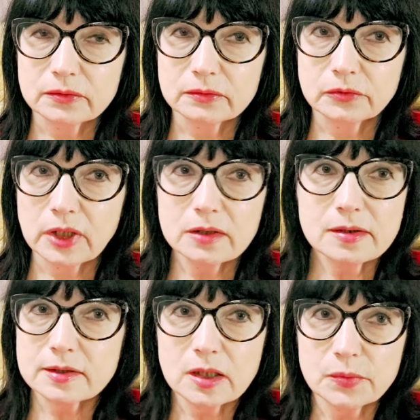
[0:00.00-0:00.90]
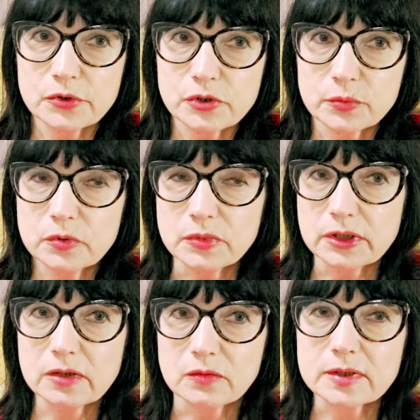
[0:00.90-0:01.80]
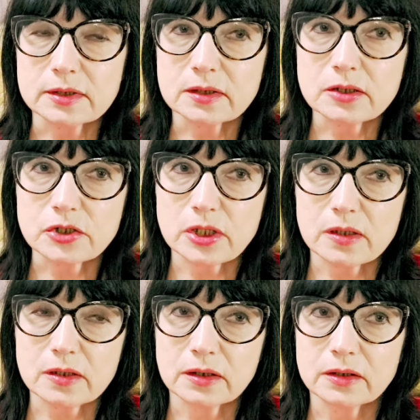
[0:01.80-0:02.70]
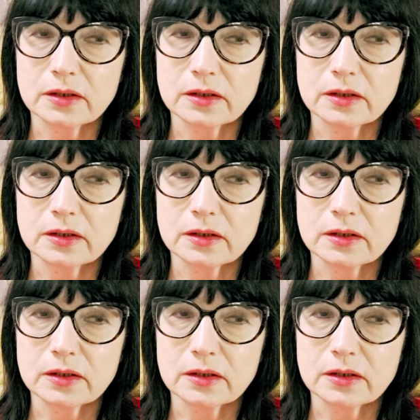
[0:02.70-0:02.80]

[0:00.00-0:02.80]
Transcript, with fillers: но я не знаю, почему мне его стало жалко.